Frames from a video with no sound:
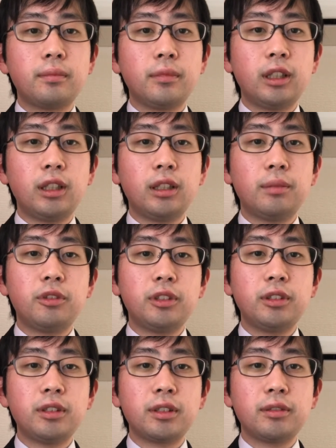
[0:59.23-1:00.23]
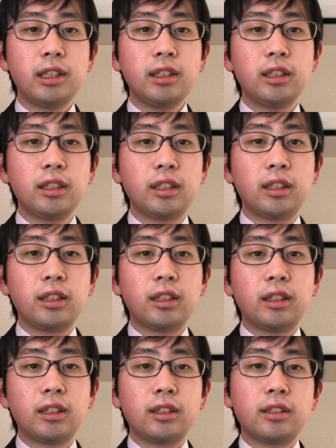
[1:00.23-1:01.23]
えー、もう一つは
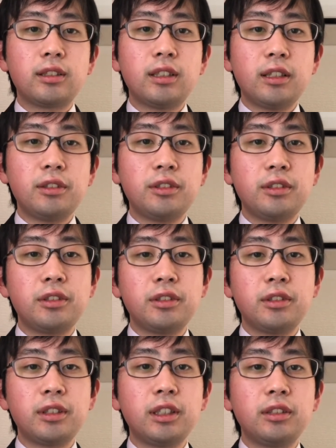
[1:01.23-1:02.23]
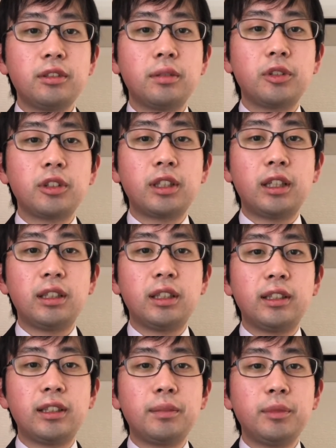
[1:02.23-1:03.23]
スター集中スキルを持っていな
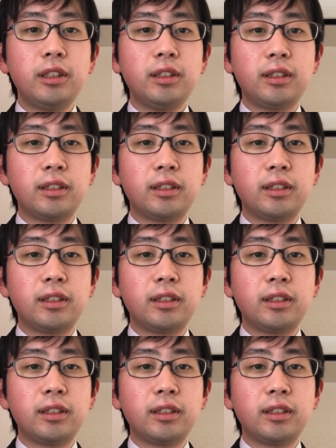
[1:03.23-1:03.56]
いため、